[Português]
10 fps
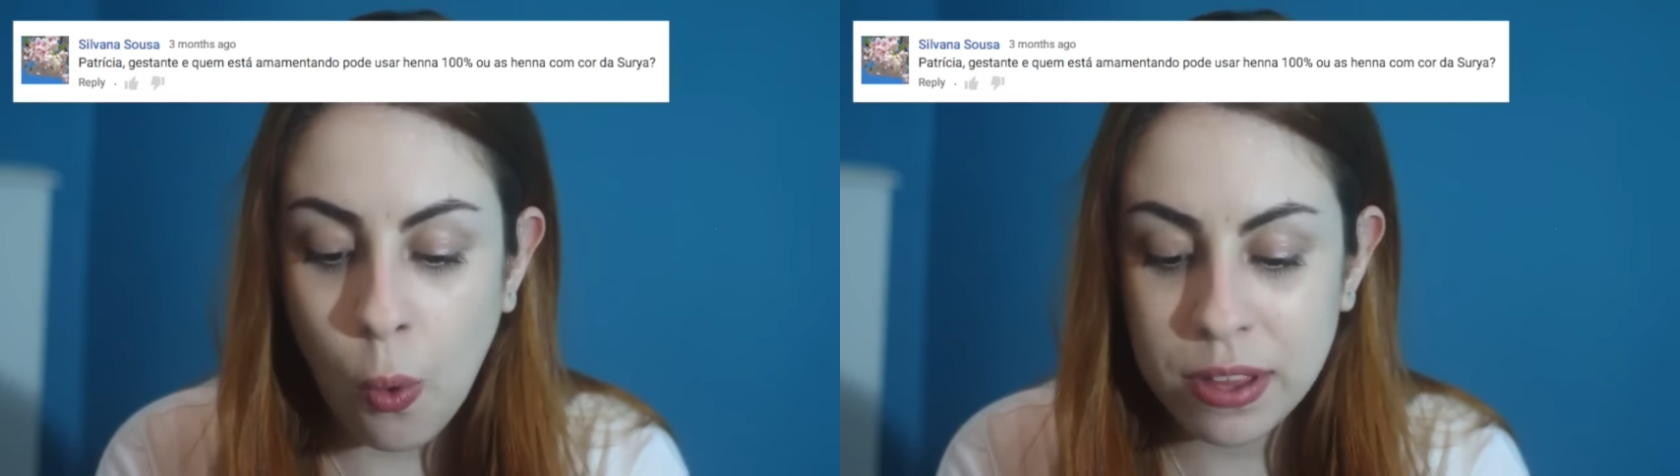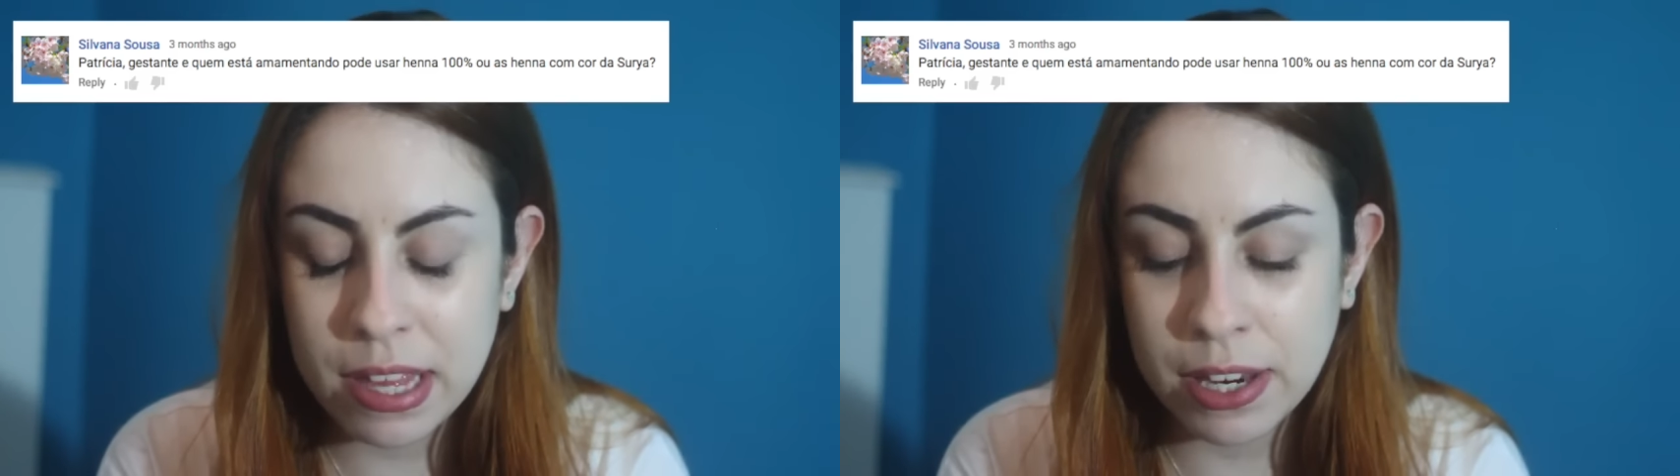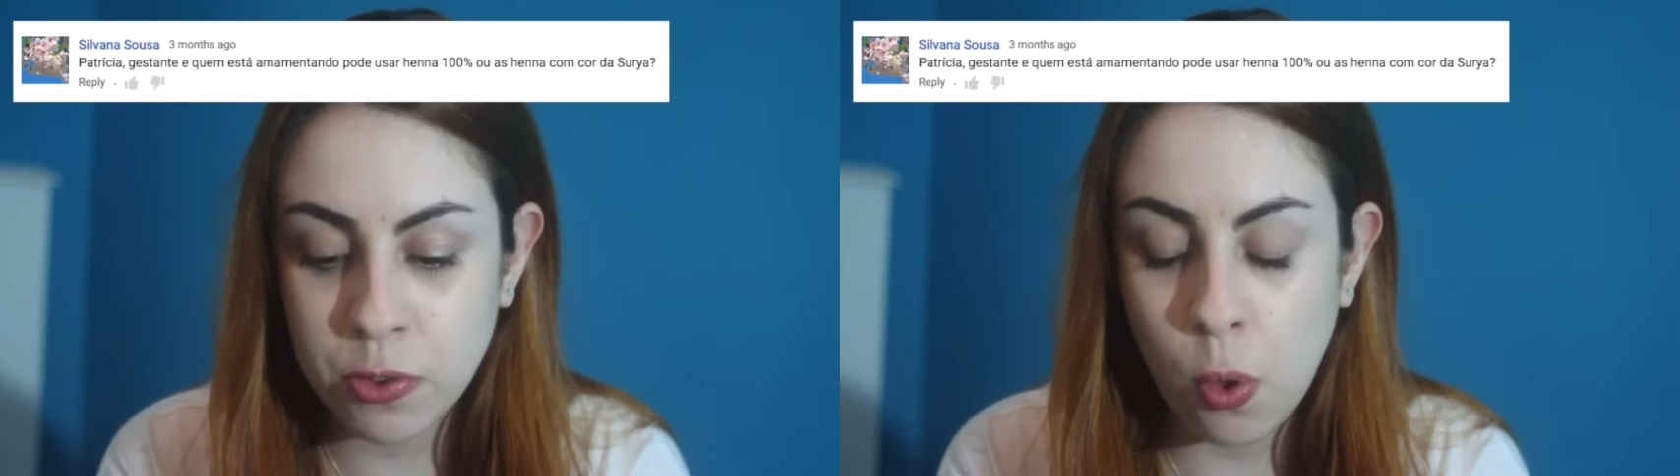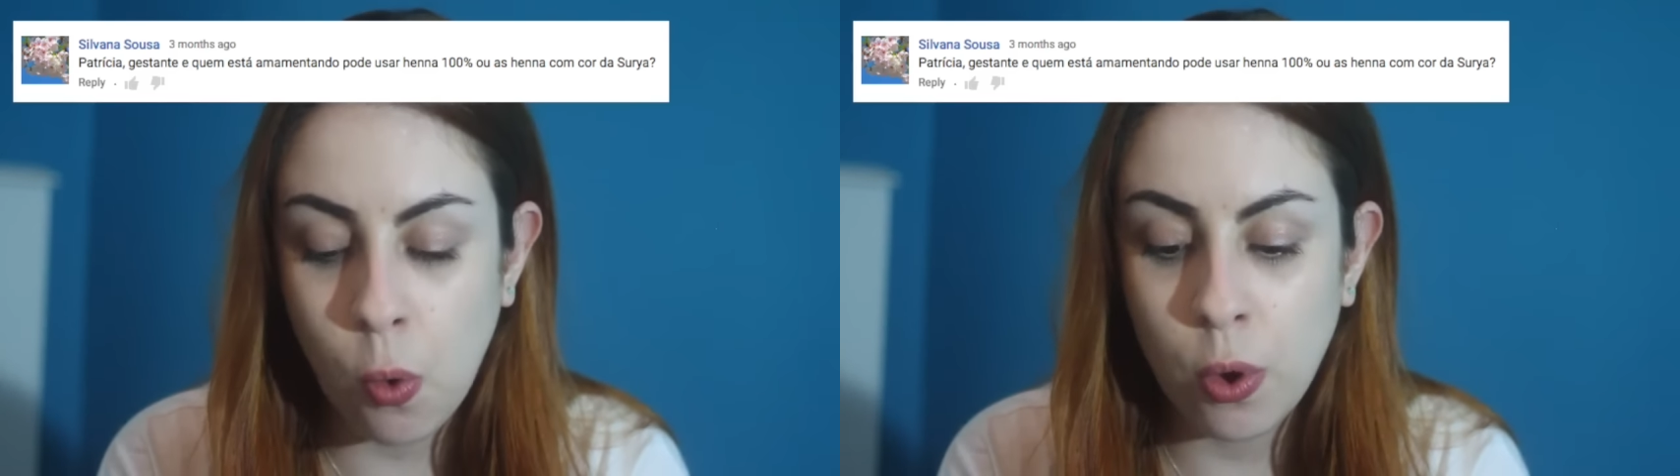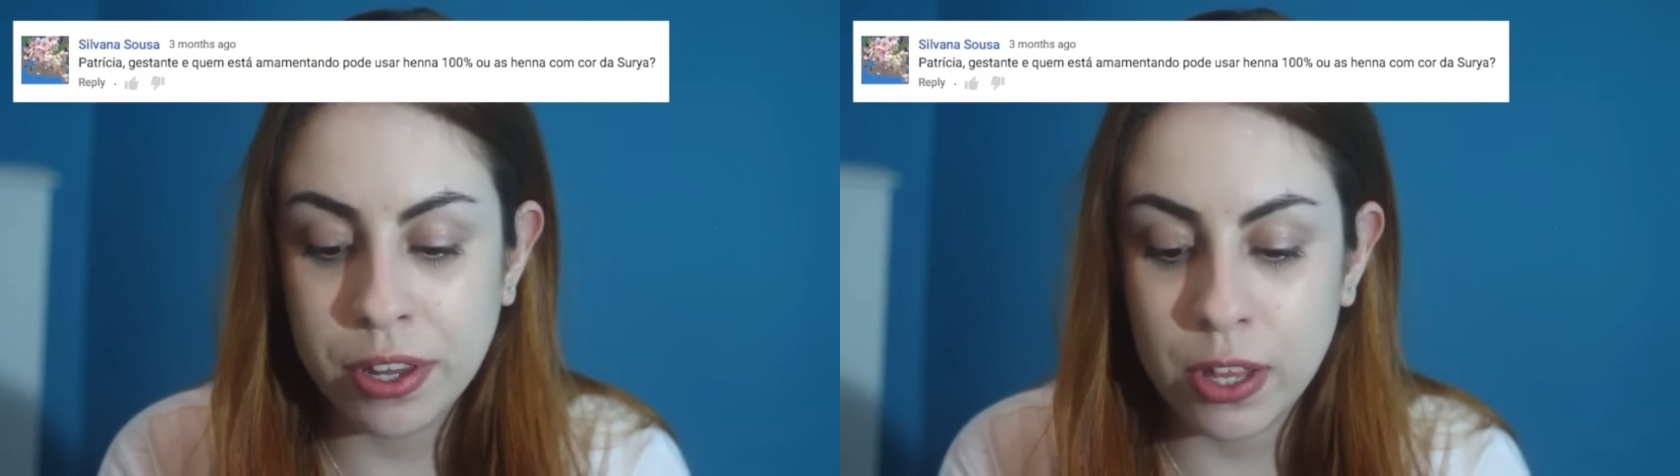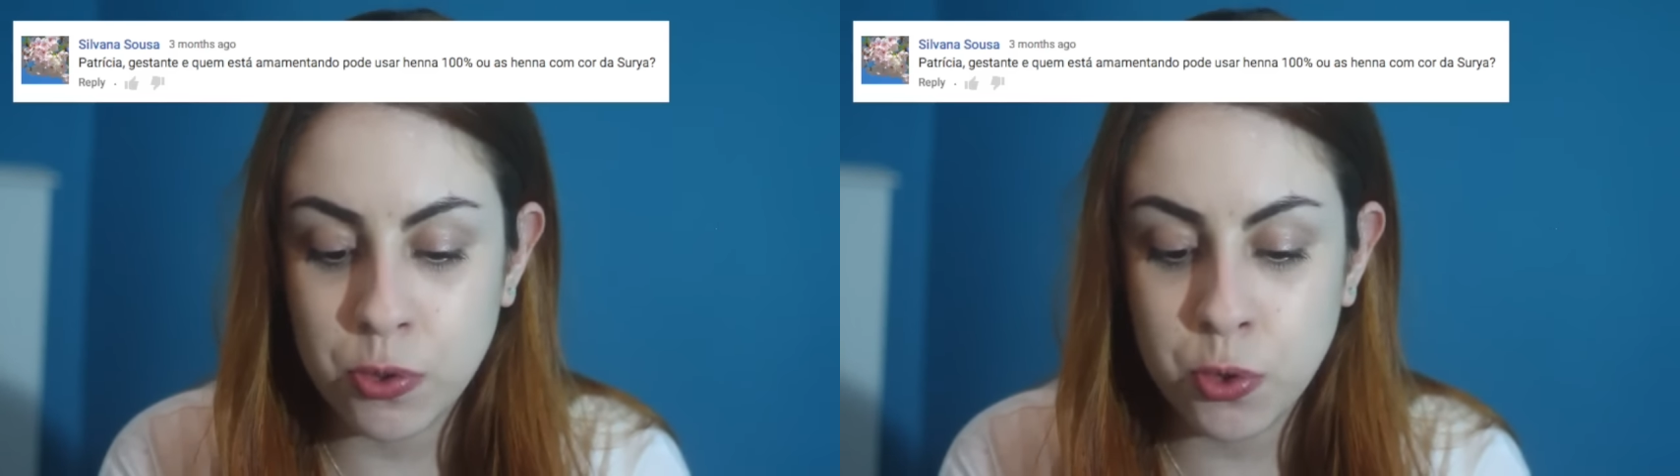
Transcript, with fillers: ou as renas com cor da